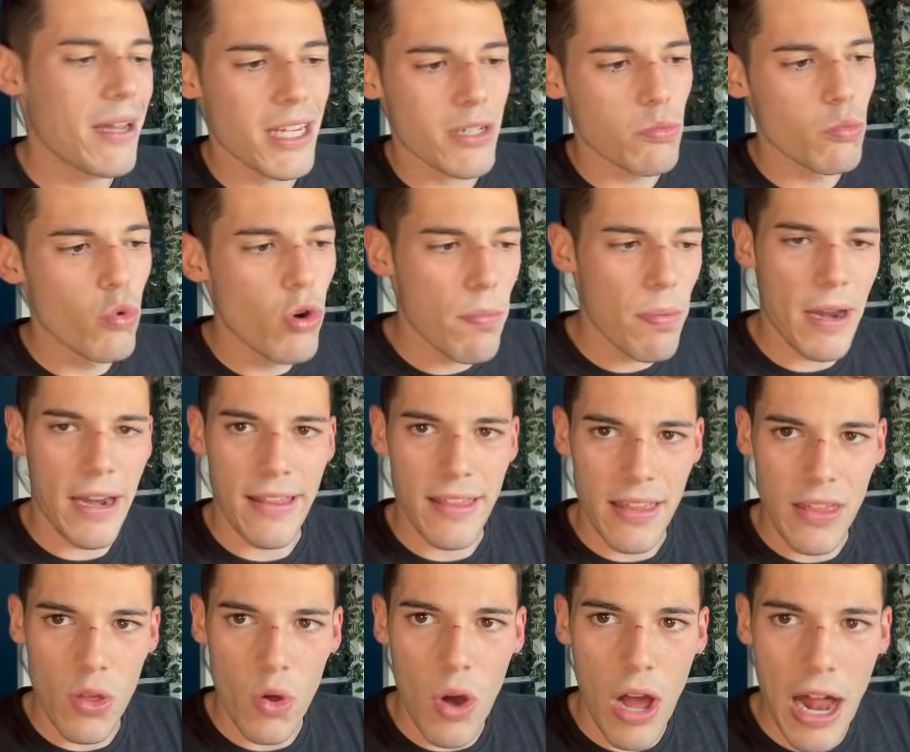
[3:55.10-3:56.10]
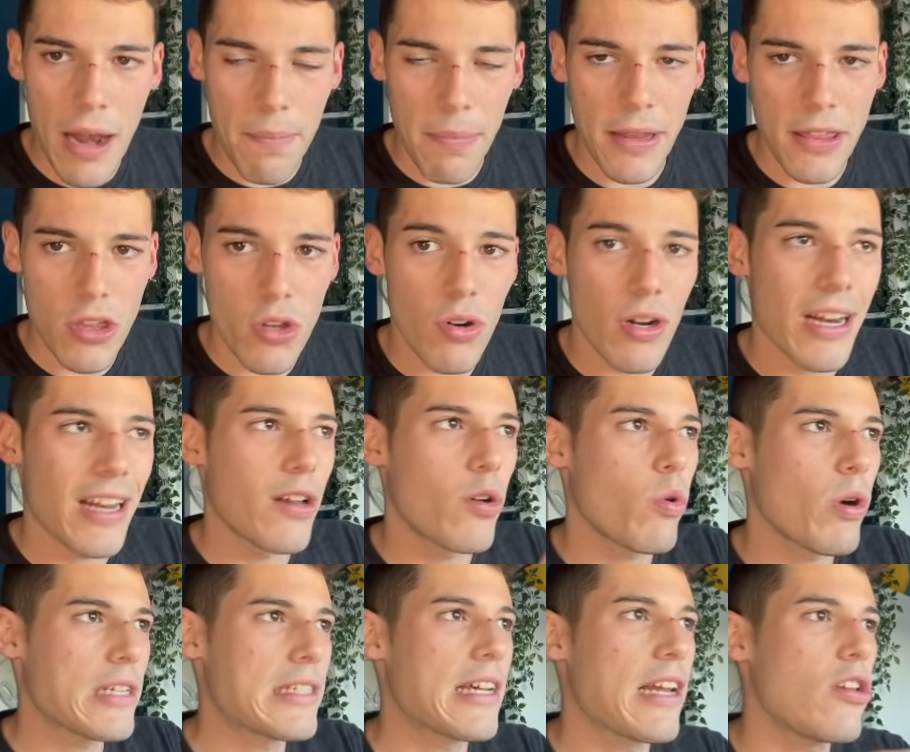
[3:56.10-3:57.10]
Es muy parecido al precio el
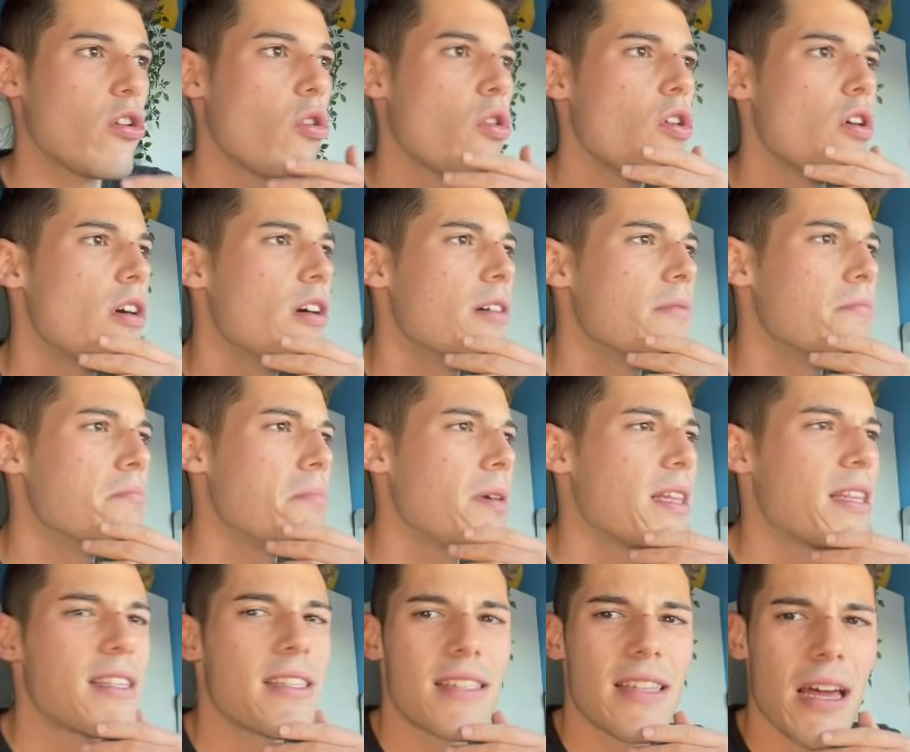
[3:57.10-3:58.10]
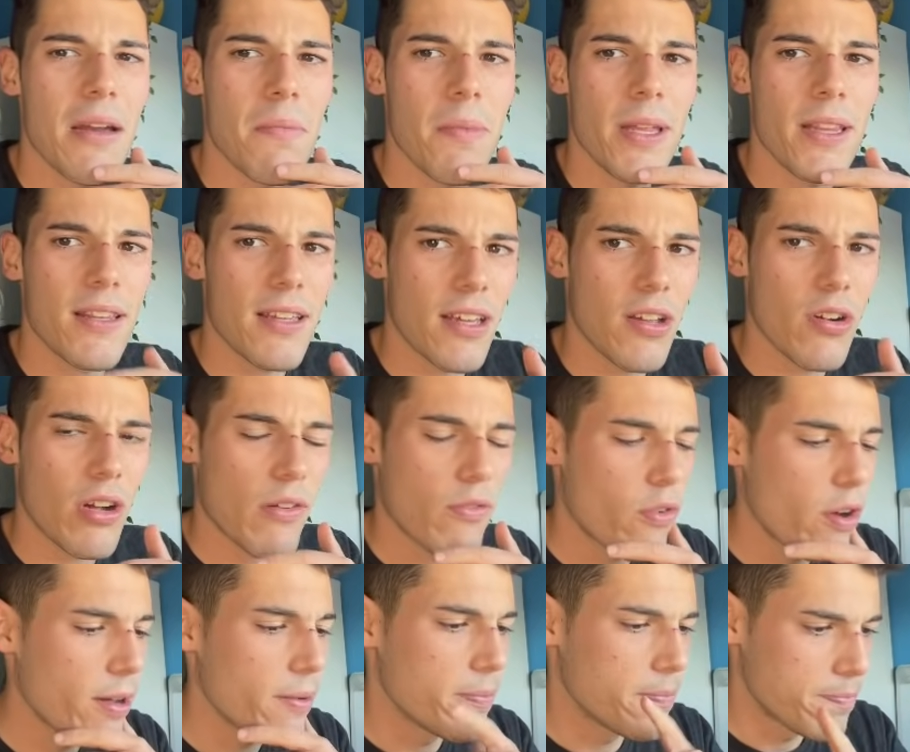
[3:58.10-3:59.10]
cual salió Bitstarbit, creo que
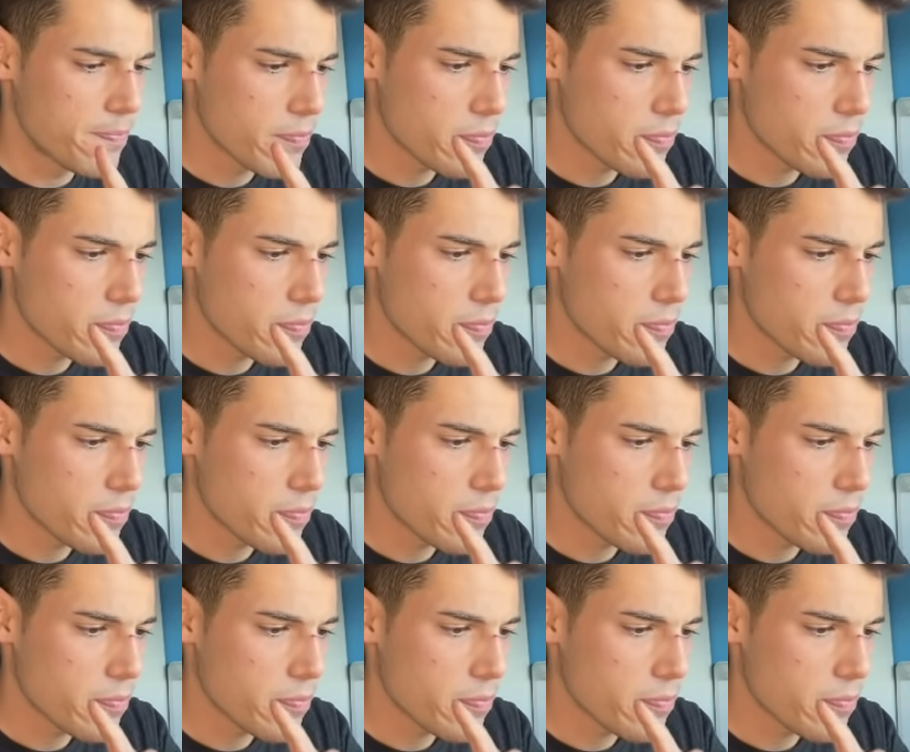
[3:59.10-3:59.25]
fue,